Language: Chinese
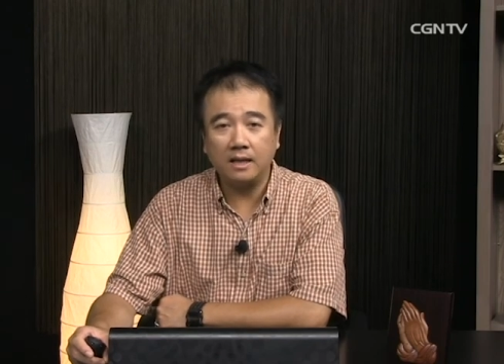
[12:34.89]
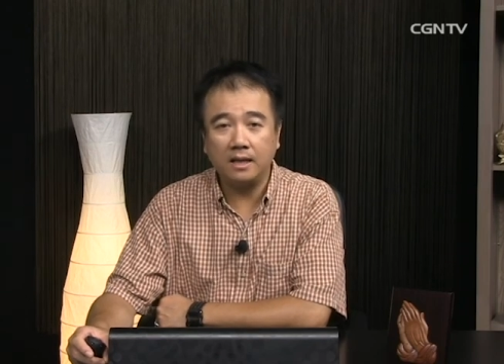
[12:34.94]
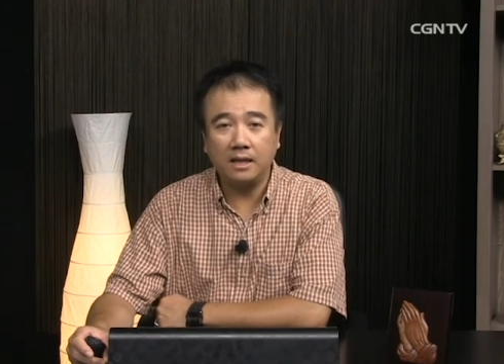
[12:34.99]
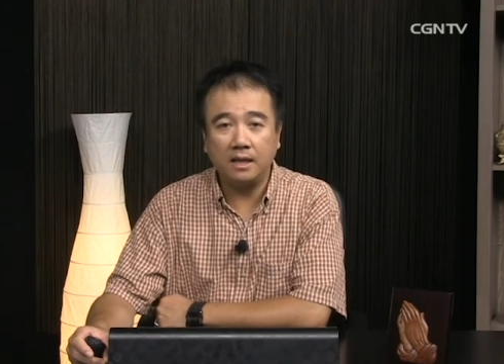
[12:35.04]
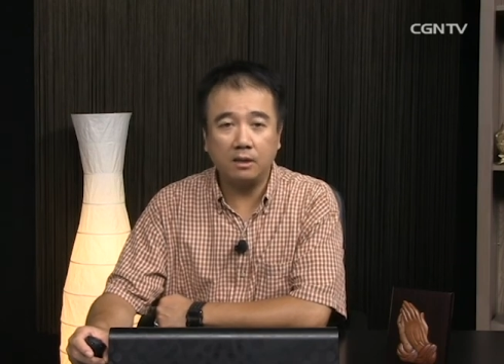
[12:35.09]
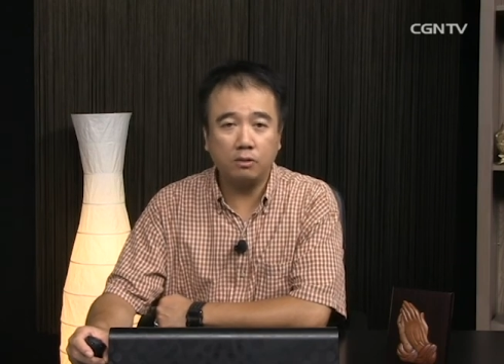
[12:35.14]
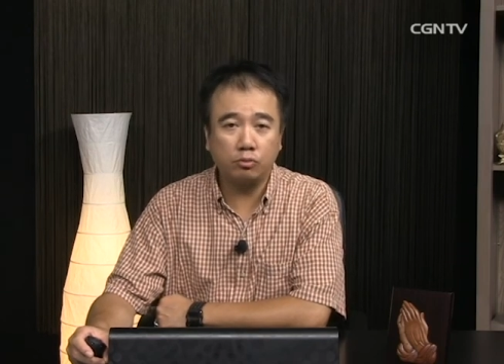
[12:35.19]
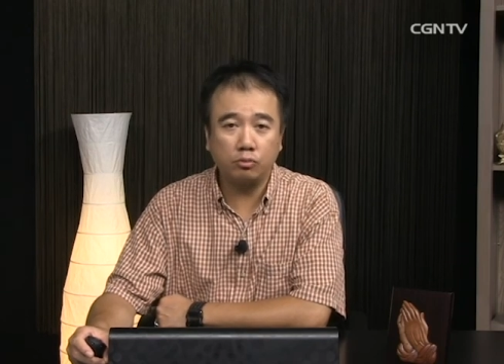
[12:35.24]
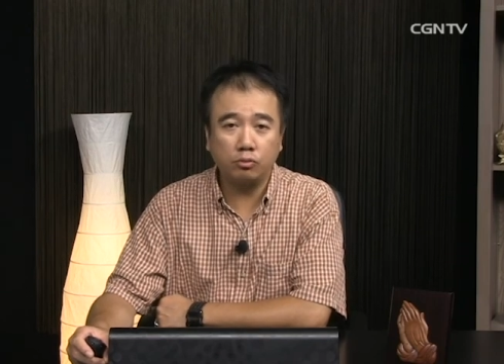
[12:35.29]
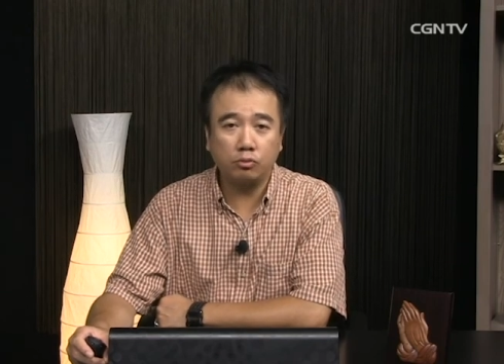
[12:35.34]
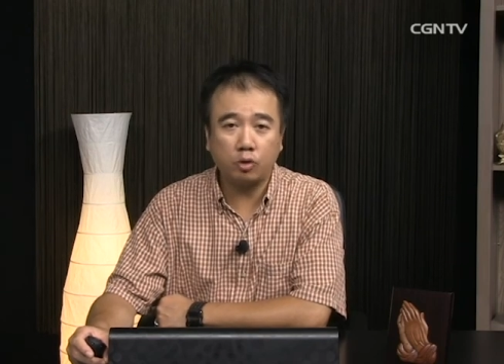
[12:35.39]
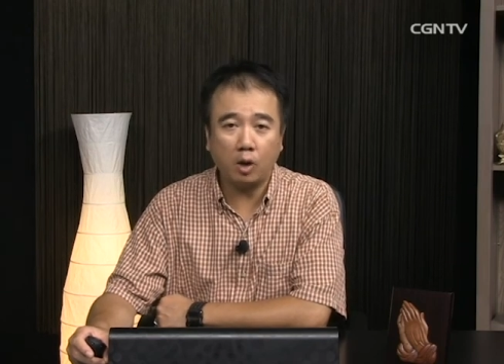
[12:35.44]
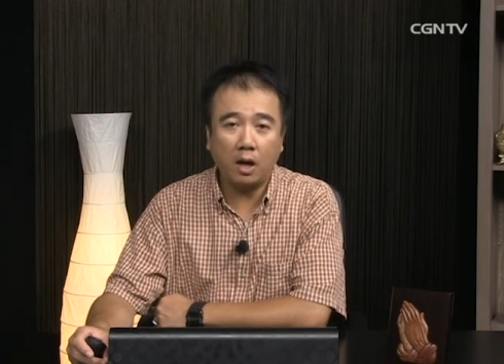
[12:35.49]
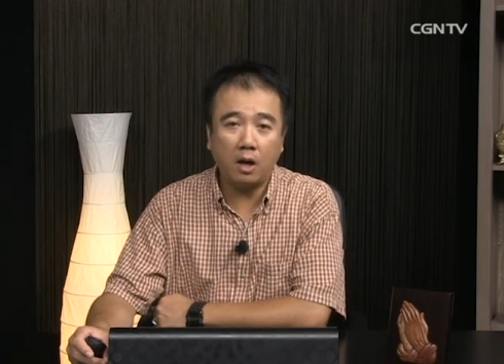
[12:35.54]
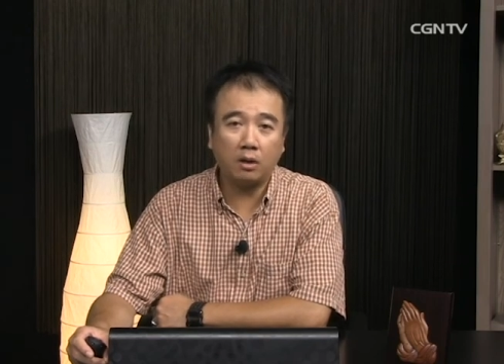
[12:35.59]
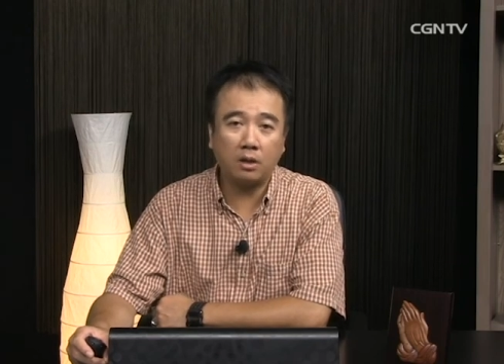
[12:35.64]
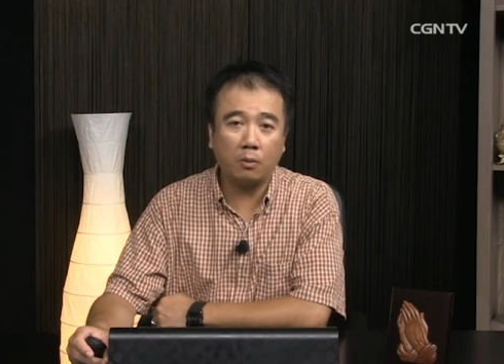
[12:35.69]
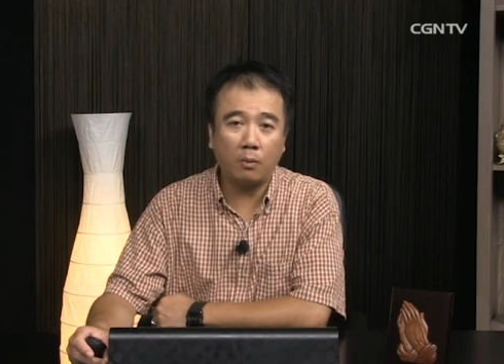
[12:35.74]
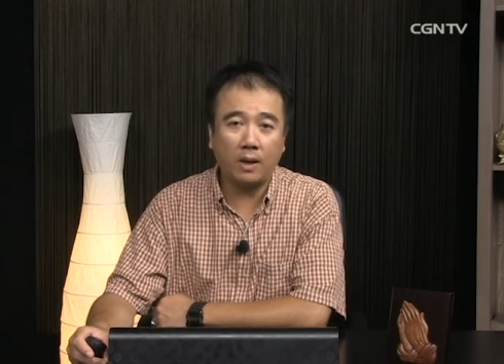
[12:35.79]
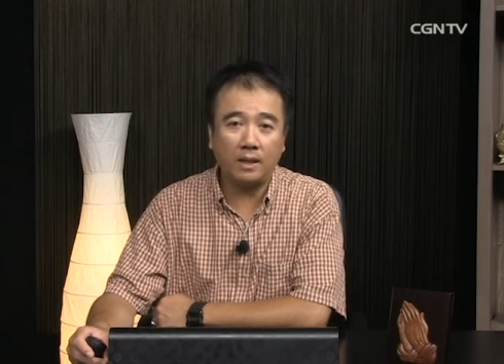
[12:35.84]
耶稣最
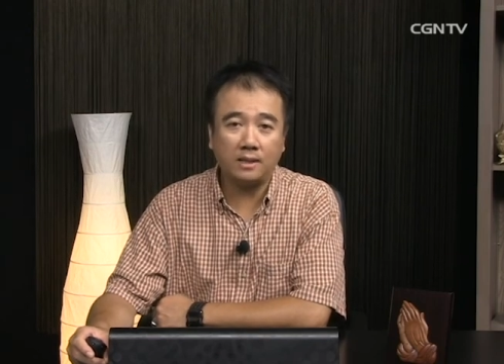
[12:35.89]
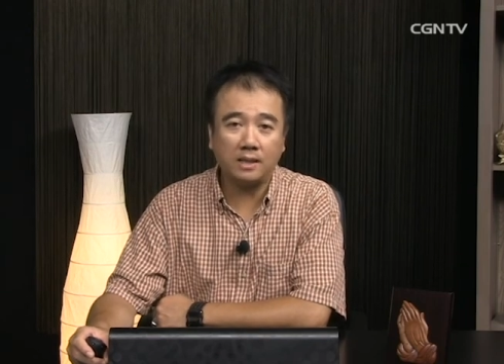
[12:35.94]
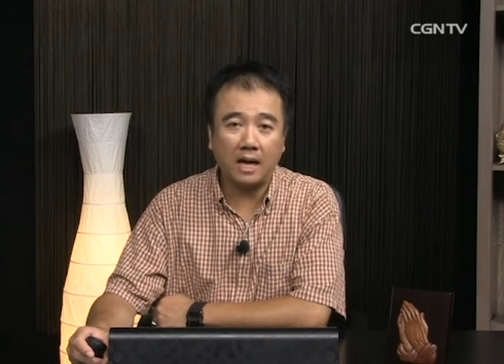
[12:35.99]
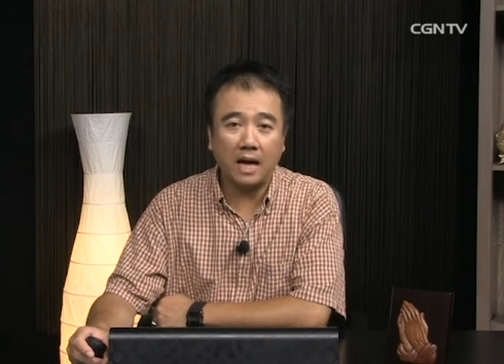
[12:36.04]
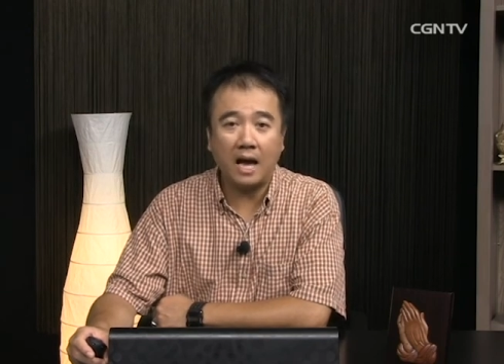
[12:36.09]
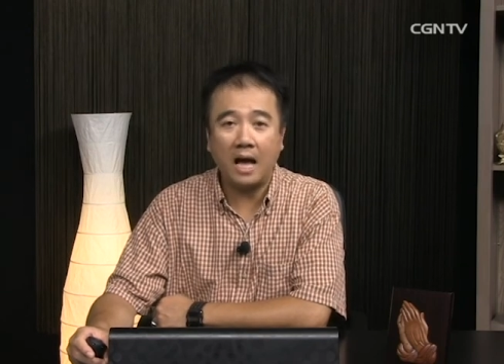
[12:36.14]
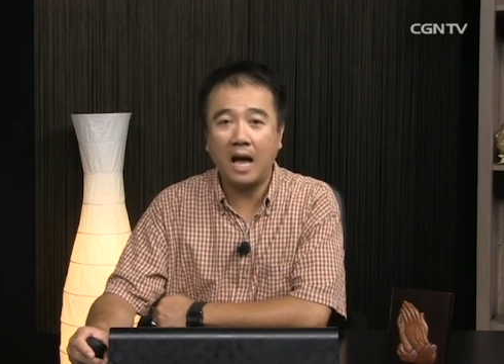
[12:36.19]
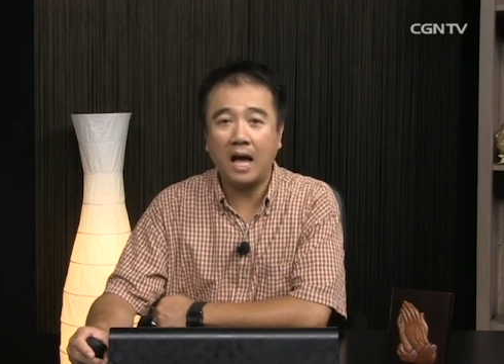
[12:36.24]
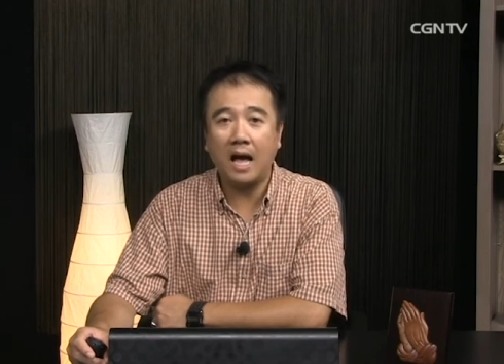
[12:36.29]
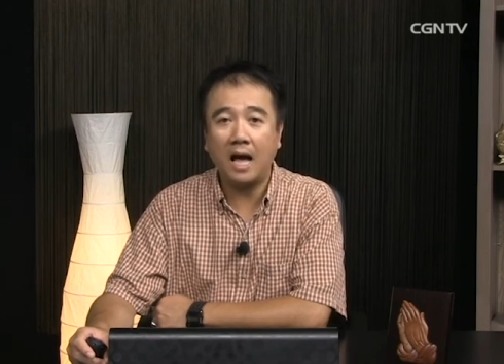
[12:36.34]
后的晚餐